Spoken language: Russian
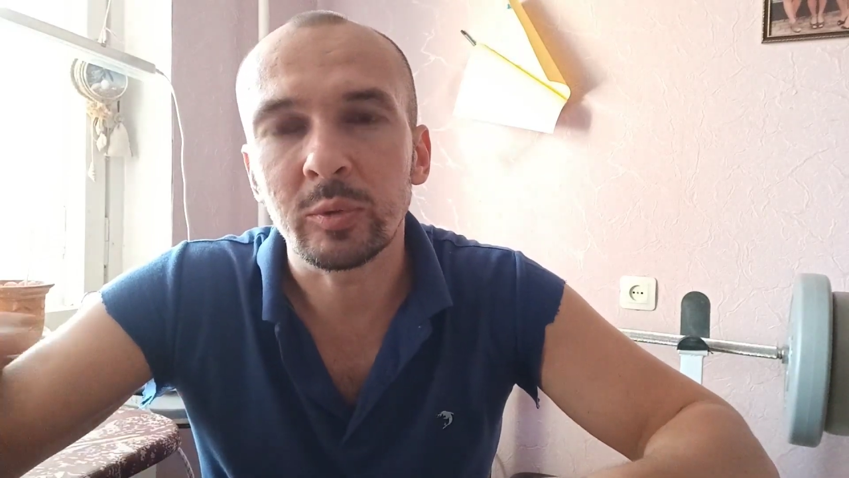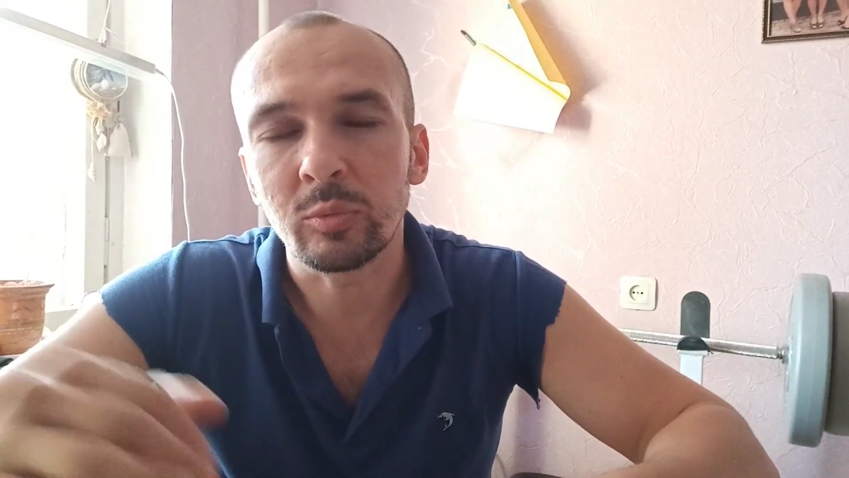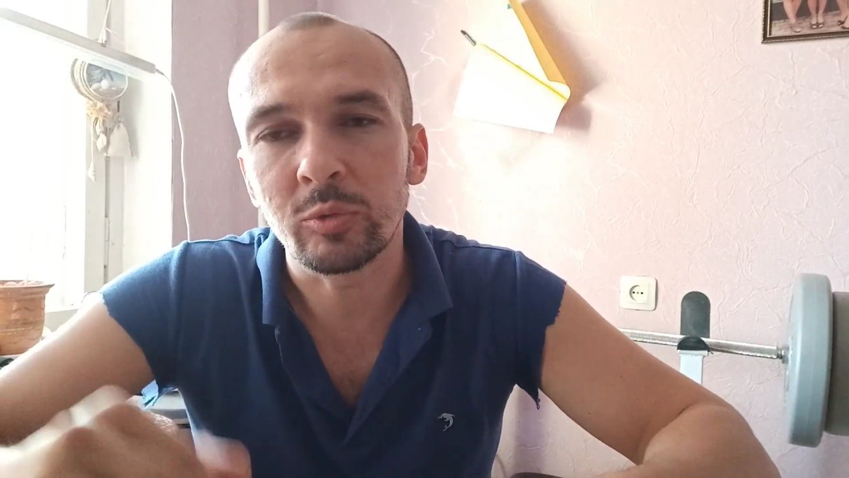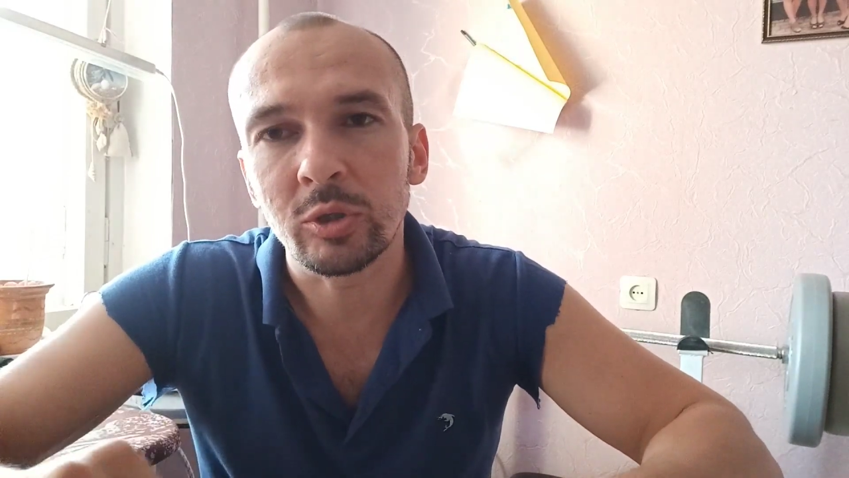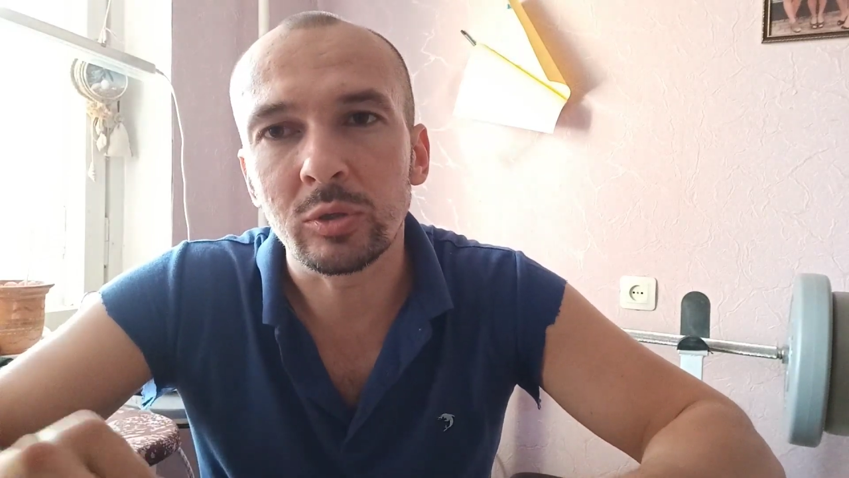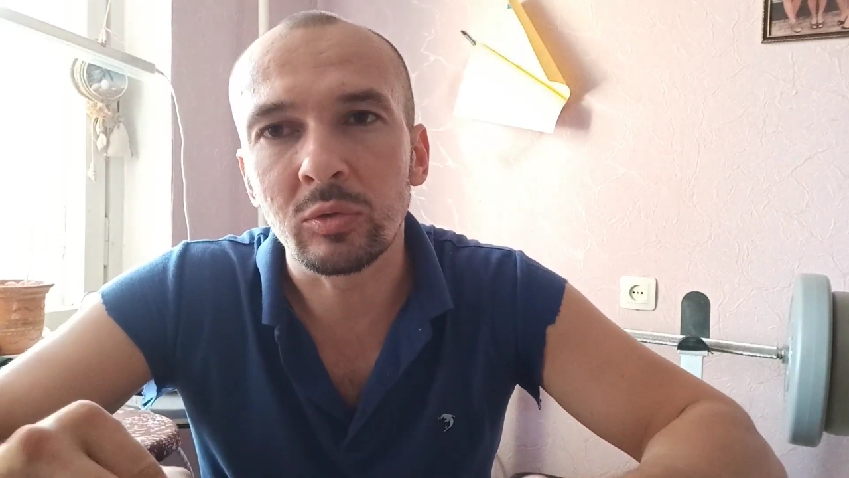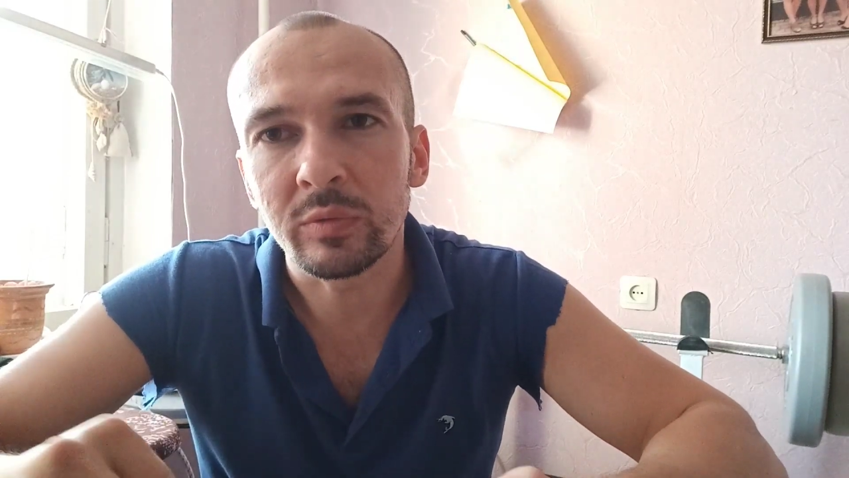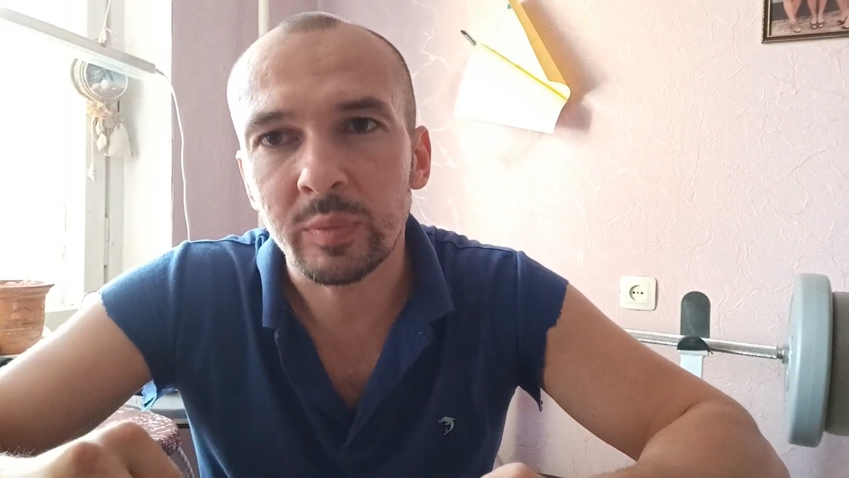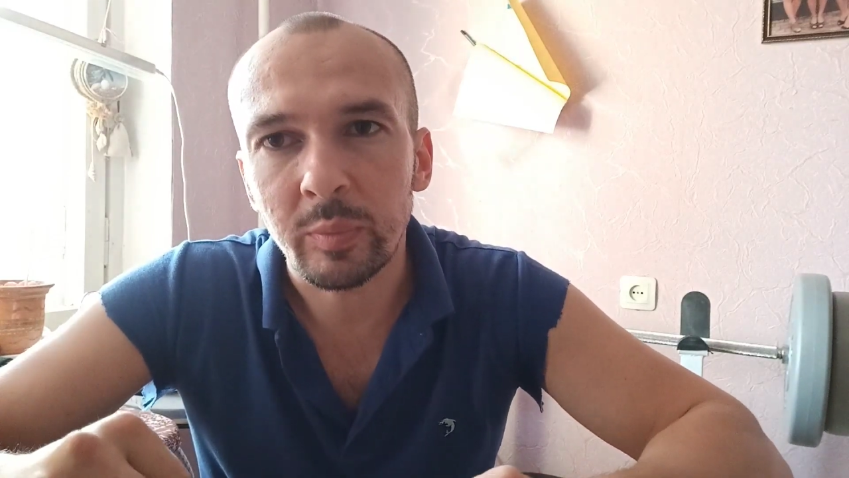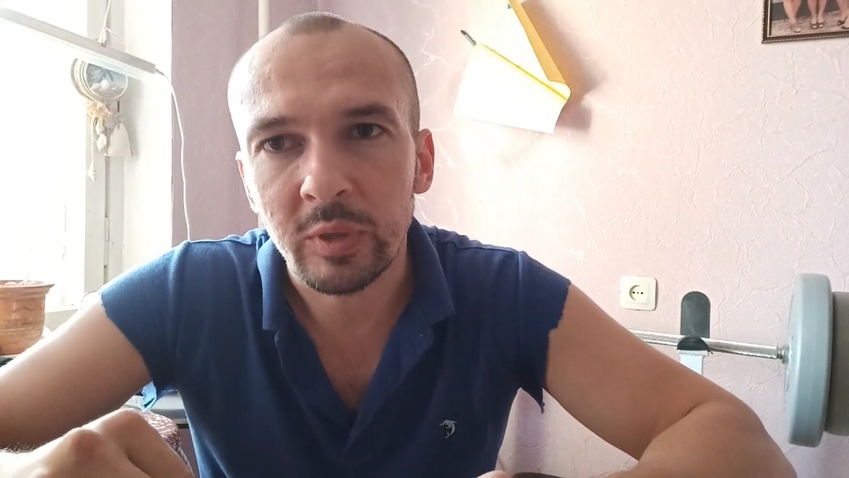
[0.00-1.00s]
потом через год
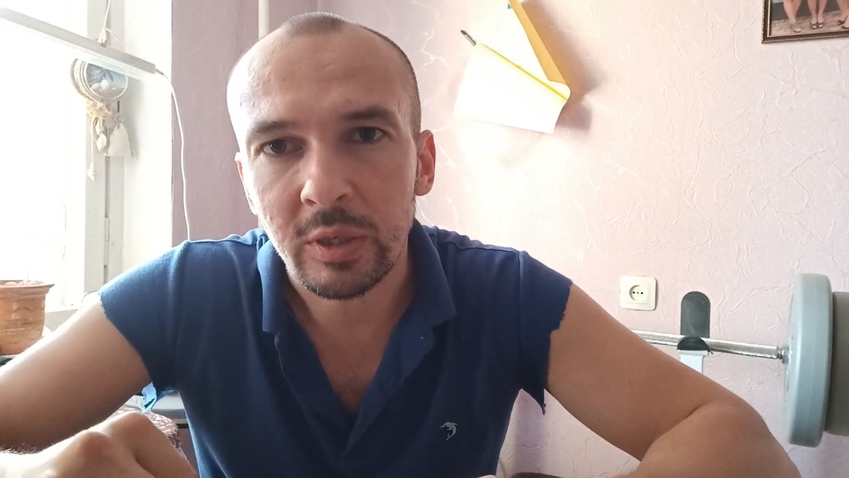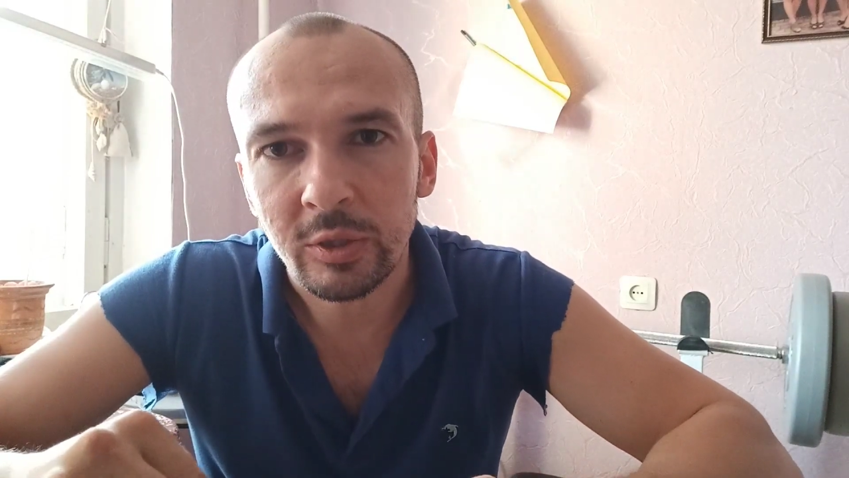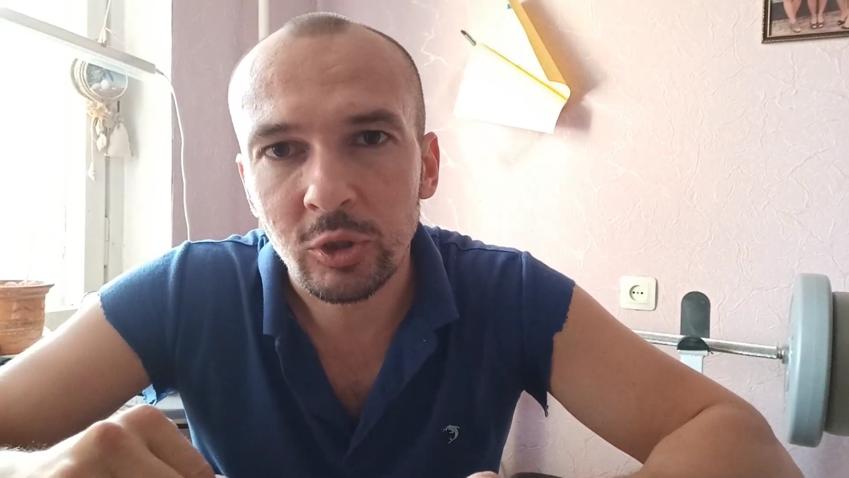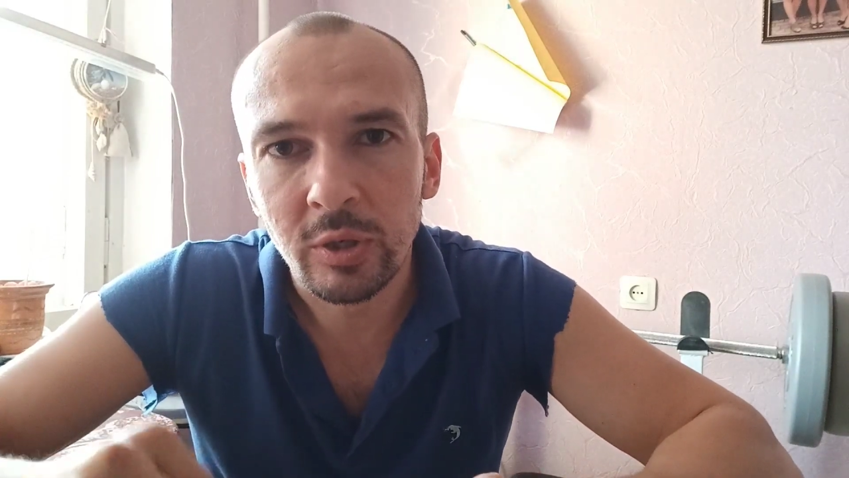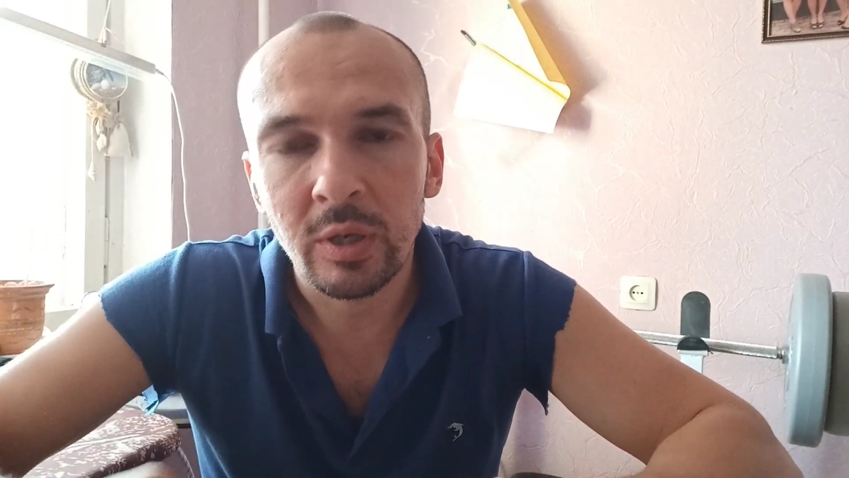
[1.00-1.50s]
вспоминаешь.